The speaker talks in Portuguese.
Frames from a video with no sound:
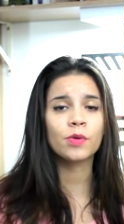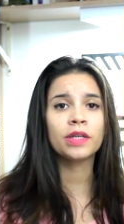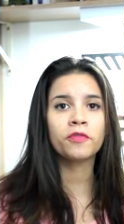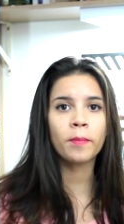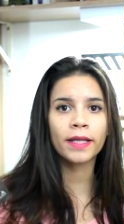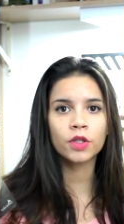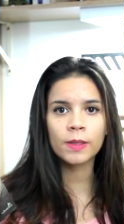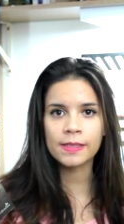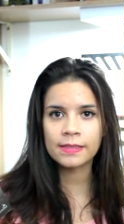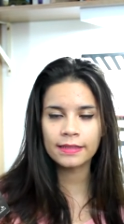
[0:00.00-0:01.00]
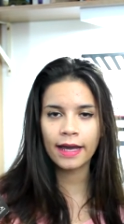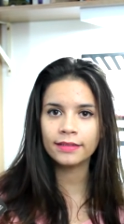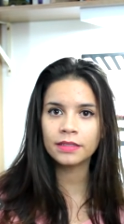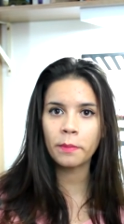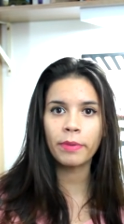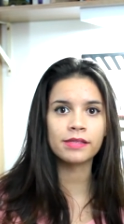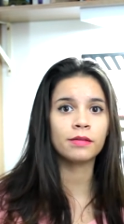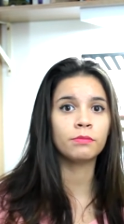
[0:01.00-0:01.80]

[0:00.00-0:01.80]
É um livro para para todas as idades, que passa